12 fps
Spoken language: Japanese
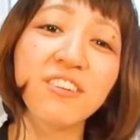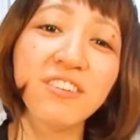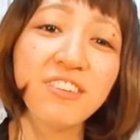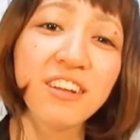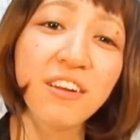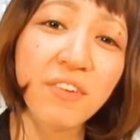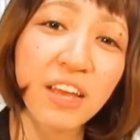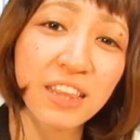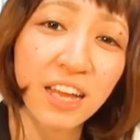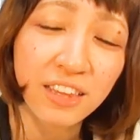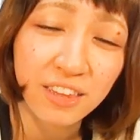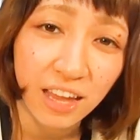こちら、名
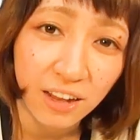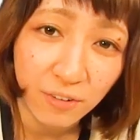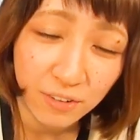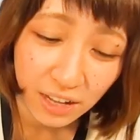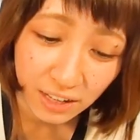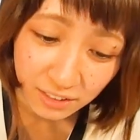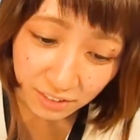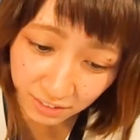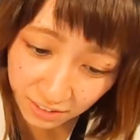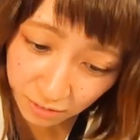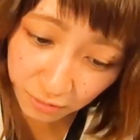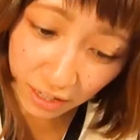探偵
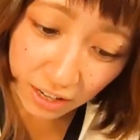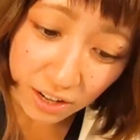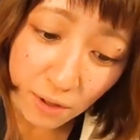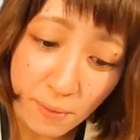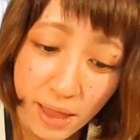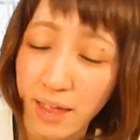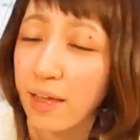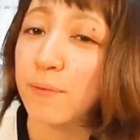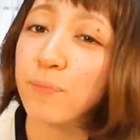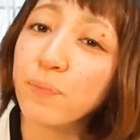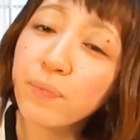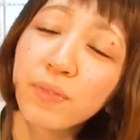コナン、コナンカフェ
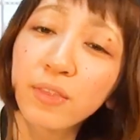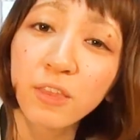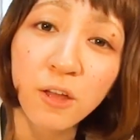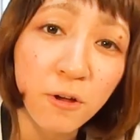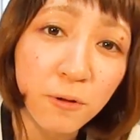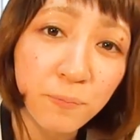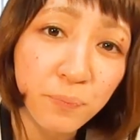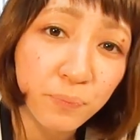の、